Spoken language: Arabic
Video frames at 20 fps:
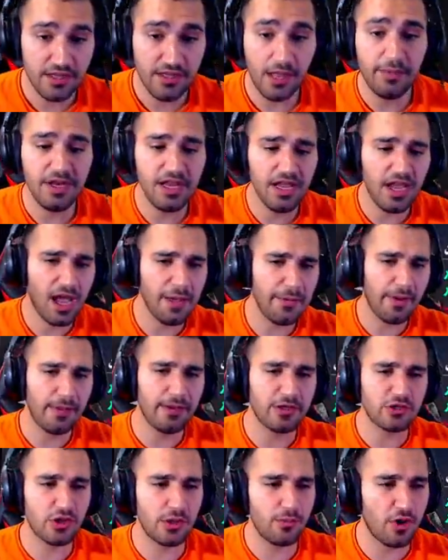نعمل هيك حابب
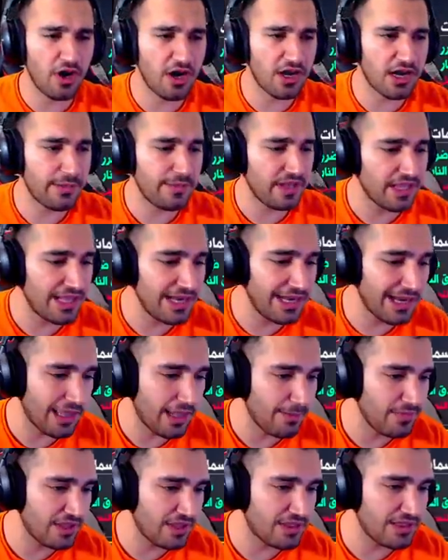اعمل شوي مقارنه بين كل
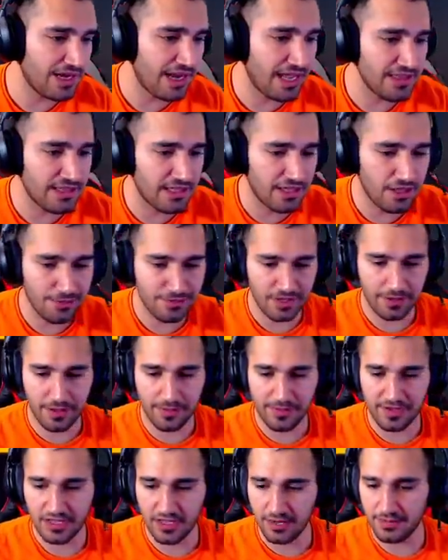القبضات اللي عندي يا
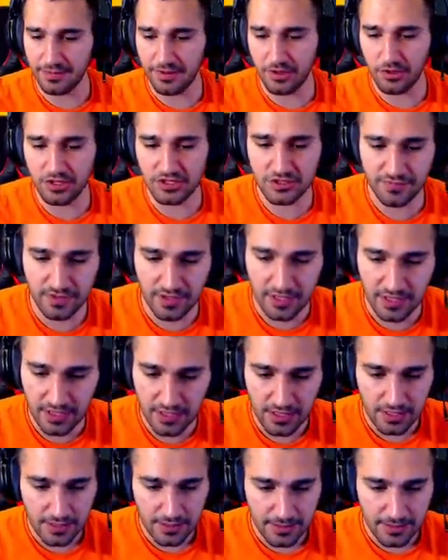حبايبي كده طبعا هون شوف